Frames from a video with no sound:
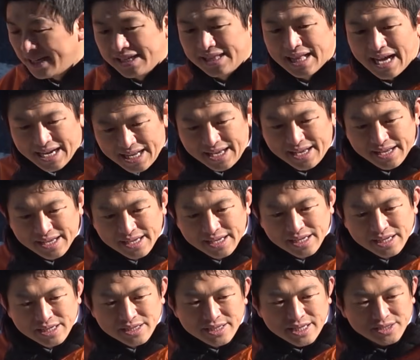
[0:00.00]
員になり、
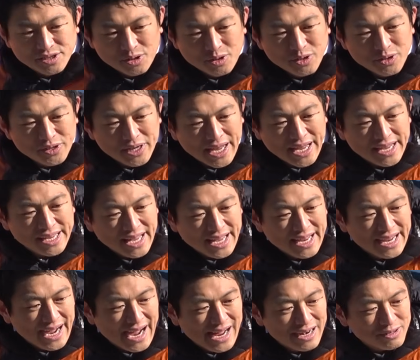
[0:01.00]
でそういう経
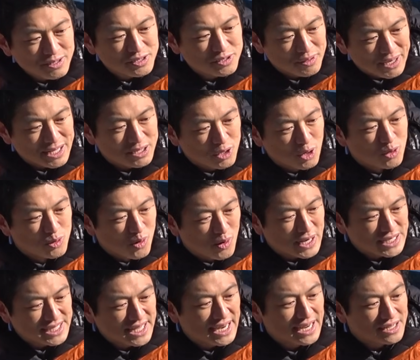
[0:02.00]
験がある人が党を動
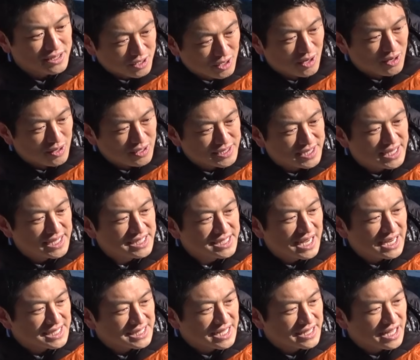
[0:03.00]
かさないと政治
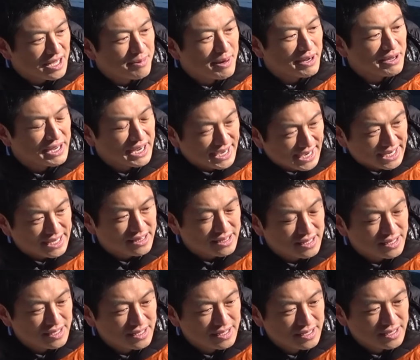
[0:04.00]
なんか絶対うまくいかない
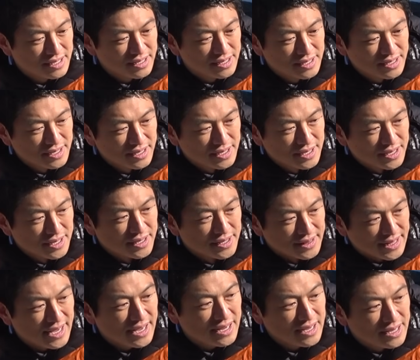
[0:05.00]

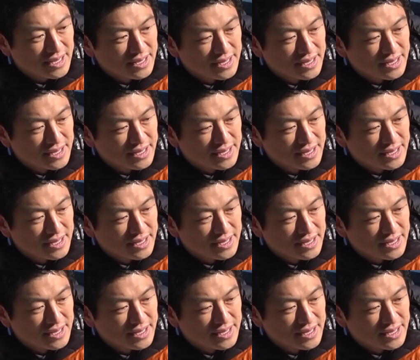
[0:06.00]
ね。